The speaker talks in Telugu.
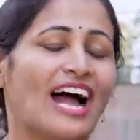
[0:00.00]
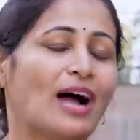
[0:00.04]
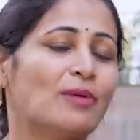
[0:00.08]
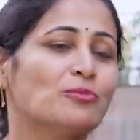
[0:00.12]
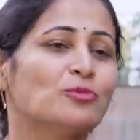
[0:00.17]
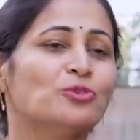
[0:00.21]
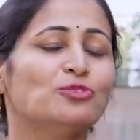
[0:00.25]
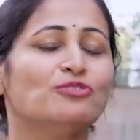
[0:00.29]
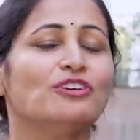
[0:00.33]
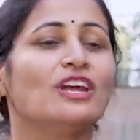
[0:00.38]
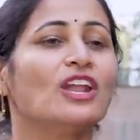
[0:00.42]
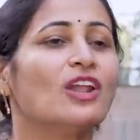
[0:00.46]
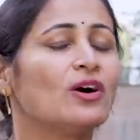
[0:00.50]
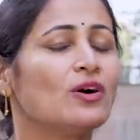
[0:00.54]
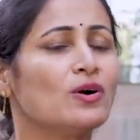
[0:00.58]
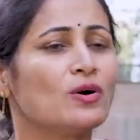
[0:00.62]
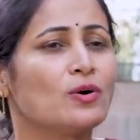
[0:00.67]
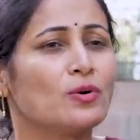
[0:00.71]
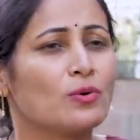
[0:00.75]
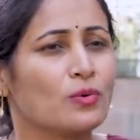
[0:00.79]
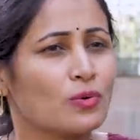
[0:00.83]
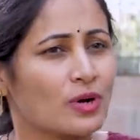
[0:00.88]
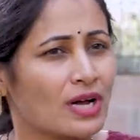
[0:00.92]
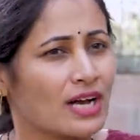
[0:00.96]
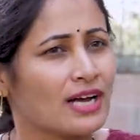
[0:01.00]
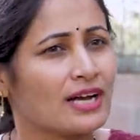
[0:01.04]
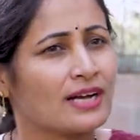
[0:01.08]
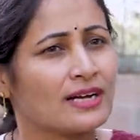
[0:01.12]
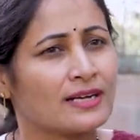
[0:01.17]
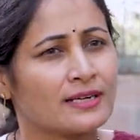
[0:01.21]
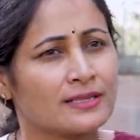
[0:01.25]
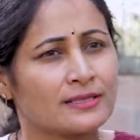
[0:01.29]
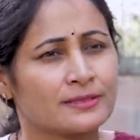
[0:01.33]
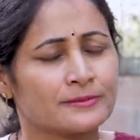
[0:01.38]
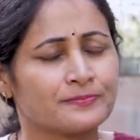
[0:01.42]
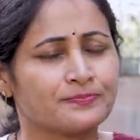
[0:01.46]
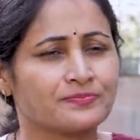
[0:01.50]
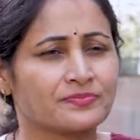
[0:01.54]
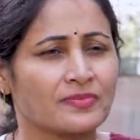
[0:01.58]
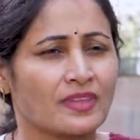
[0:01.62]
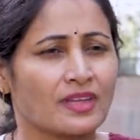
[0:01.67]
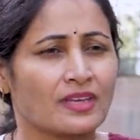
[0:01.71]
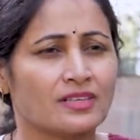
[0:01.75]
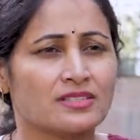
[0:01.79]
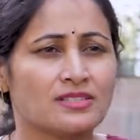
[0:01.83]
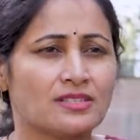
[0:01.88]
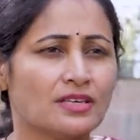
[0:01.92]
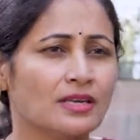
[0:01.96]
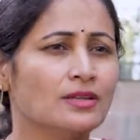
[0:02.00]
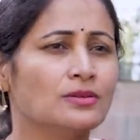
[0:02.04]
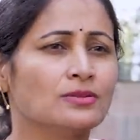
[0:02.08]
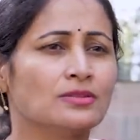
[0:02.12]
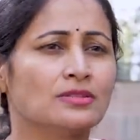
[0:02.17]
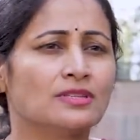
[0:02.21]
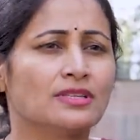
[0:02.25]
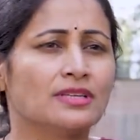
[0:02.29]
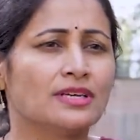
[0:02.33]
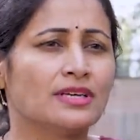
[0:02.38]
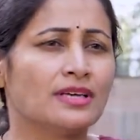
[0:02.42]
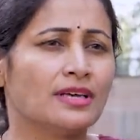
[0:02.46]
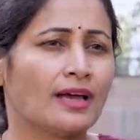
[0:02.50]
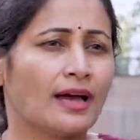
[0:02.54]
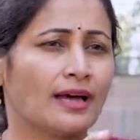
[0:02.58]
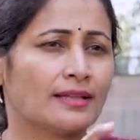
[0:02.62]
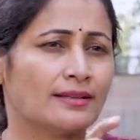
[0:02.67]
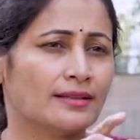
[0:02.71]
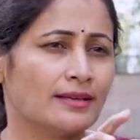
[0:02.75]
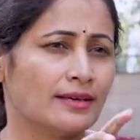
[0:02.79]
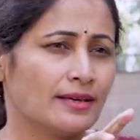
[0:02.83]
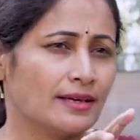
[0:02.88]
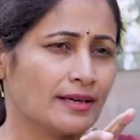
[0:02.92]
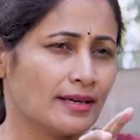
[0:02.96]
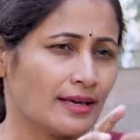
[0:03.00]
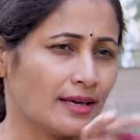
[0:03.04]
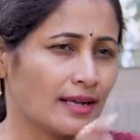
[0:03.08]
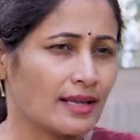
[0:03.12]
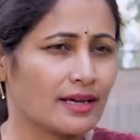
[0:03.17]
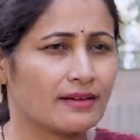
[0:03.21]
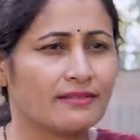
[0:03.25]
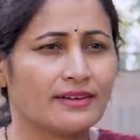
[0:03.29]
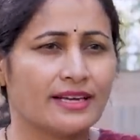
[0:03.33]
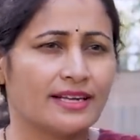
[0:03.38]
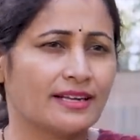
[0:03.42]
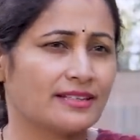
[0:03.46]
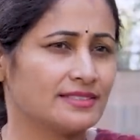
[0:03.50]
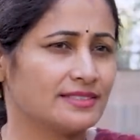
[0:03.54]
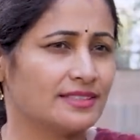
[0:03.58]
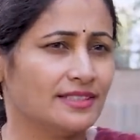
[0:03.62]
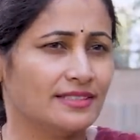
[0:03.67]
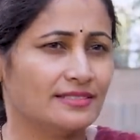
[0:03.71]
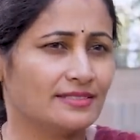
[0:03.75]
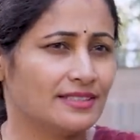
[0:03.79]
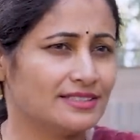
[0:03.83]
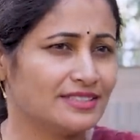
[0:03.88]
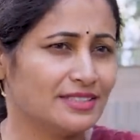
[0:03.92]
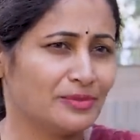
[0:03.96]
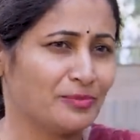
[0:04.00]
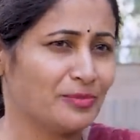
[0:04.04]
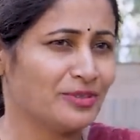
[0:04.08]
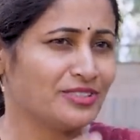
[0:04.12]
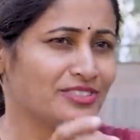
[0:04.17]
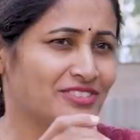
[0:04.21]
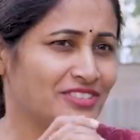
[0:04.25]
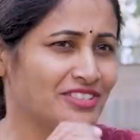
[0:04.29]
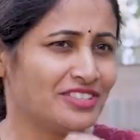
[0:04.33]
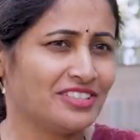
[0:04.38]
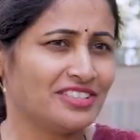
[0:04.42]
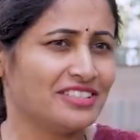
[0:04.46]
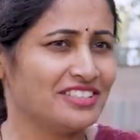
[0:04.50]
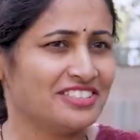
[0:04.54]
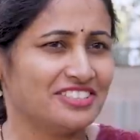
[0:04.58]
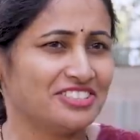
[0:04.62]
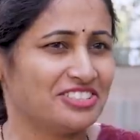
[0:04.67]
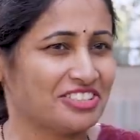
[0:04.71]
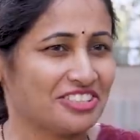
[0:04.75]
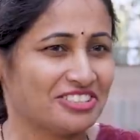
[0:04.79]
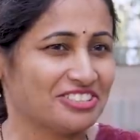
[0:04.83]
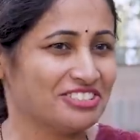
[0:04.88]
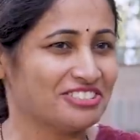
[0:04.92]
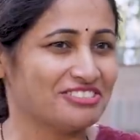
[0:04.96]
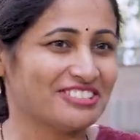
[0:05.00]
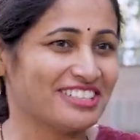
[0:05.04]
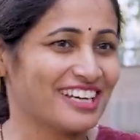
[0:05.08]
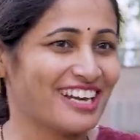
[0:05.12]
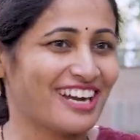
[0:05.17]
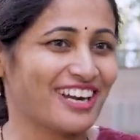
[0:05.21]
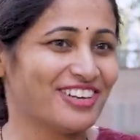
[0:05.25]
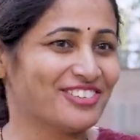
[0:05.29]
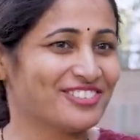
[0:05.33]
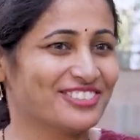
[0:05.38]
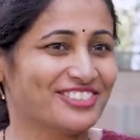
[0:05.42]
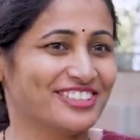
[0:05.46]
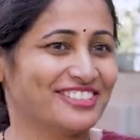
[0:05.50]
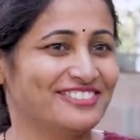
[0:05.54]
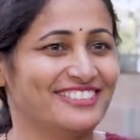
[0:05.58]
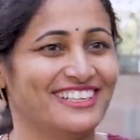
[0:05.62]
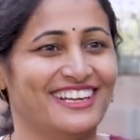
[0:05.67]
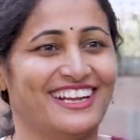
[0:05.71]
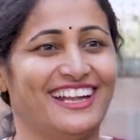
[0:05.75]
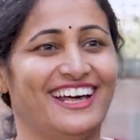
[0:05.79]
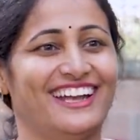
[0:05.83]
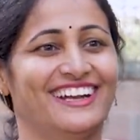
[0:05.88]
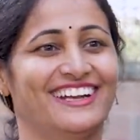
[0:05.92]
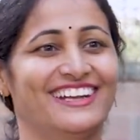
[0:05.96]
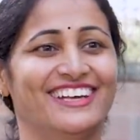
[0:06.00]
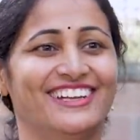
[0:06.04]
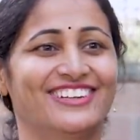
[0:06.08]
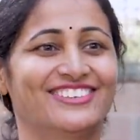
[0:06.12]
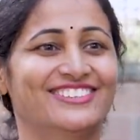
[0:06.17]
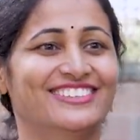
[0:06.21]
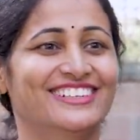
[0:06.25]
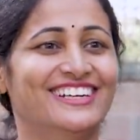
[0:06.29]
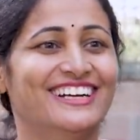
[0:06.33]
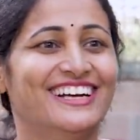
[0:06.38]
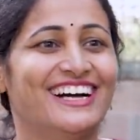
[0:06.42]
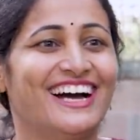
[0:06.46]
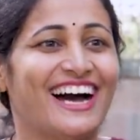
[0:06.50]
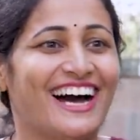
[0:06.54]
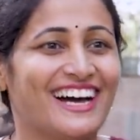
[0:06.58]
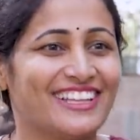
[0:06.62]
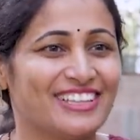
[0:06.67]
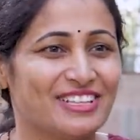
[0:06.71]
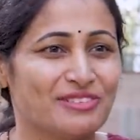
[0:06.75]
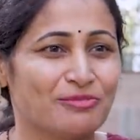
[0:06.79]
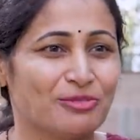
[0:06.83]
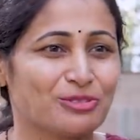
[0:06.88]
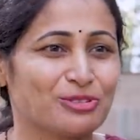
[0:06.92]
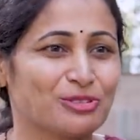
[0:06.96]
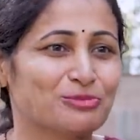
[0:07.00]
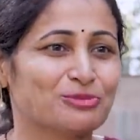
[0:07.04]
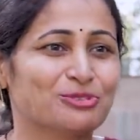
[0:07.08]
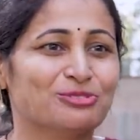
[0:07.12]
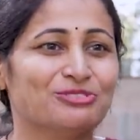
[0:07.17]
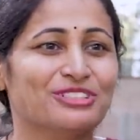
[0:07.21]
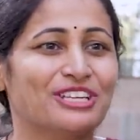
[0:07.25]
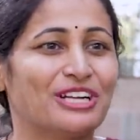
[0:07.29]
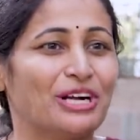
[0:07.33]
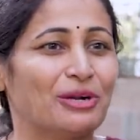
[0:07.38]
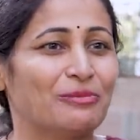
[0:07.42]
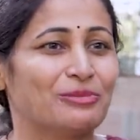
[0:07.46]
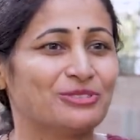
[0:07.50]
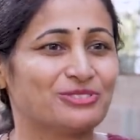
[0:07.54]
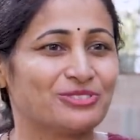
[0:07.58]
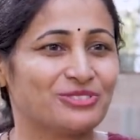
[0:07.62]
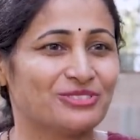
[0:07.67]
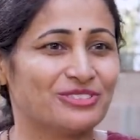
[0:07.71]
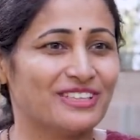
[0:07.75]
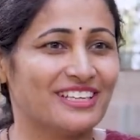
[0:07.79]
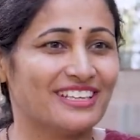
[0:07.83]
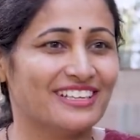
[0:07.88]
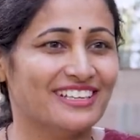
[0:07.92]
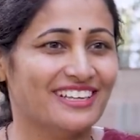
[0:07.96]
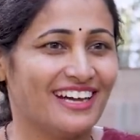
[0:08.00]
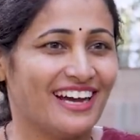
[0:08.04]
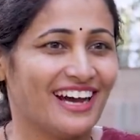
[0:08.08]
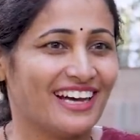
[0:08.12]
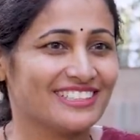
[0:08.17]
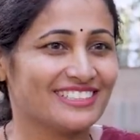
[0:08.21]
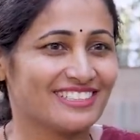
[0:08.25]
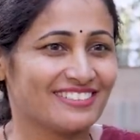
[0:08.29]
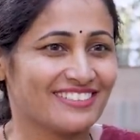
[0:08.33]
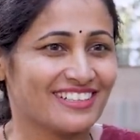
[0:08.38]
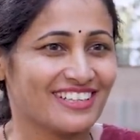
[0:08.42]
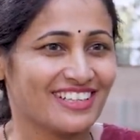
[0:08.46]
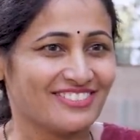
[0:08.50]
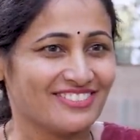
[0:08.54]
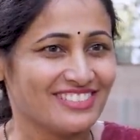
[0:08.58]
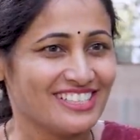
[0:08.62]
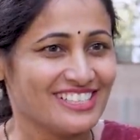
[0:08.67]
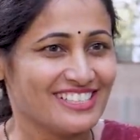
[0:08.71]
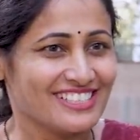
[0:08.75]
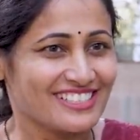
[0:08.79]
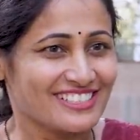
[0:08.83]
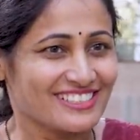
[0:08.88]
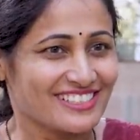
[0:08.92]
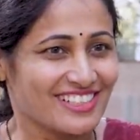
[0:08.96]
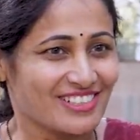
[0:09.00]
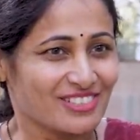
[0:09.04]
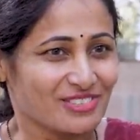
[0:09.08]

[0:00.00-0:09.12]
ఆ మూవీలో ఒక సీన్ ఉంది అదే కీలకమైన సీను అని చెప్పేసి చిరంజీవి గారు అంటుంటే విన్నాను నేను అదే మొత్తం మూవీ నడిపిస్తుందని అదేమన్నా రివీల్ చేస్తారా